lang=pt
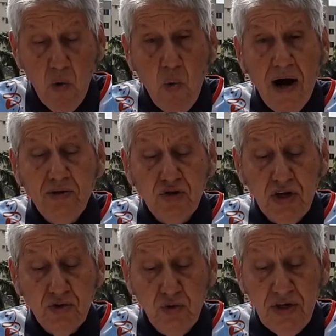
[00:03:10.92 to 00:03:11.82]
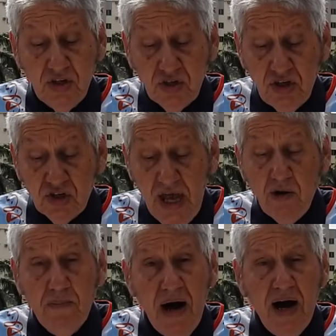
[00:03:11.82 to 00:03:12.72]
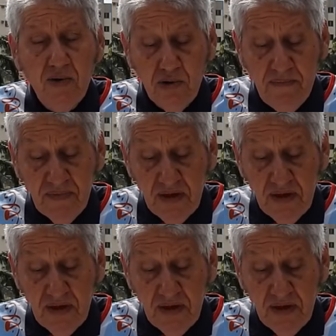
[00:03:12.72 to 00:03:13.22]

Quando Jesus está no barco,